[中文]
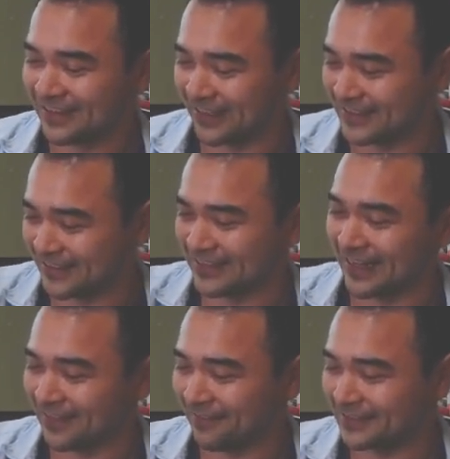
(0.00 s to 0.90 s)
那接下
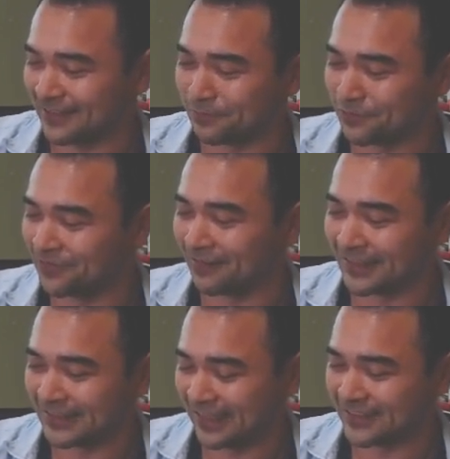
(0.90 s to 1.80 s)
来的话，这个部分
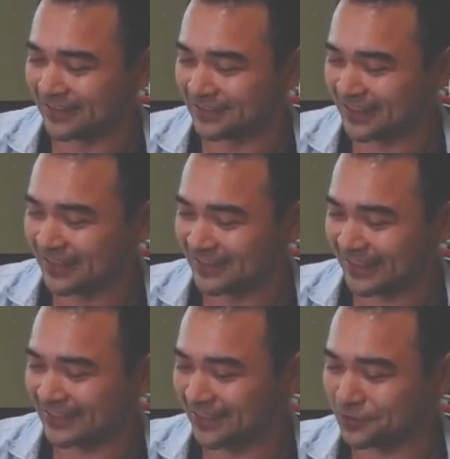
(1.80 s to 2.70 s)
会当成
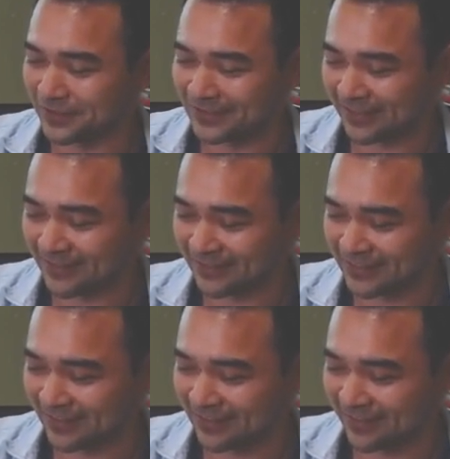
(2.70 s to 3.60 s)
在社群上的
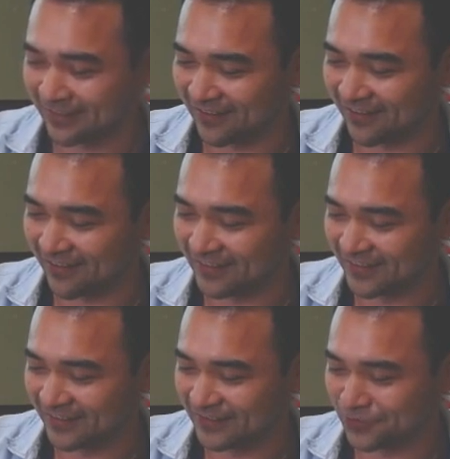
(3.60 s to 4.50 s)
这个呃
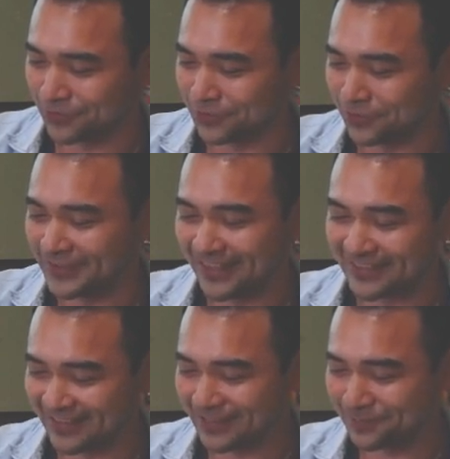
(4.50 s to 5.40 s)
去去
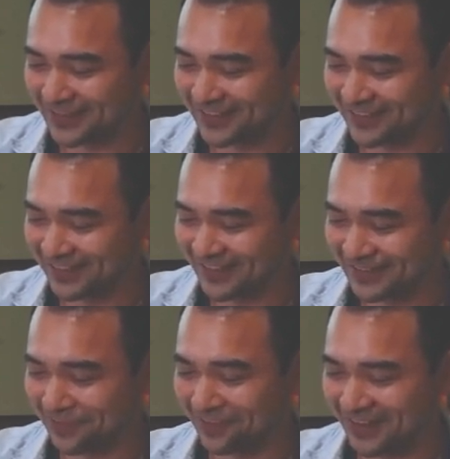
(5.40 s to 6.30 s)
验证是不是
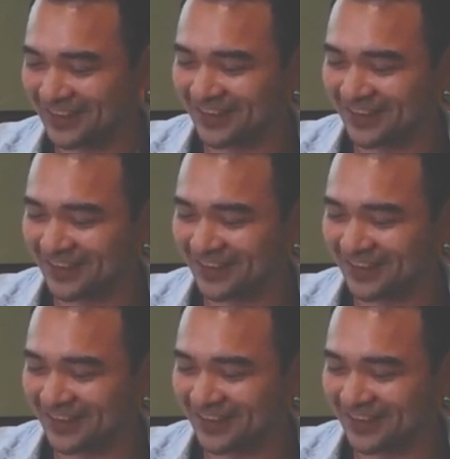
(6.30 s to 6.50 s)
有。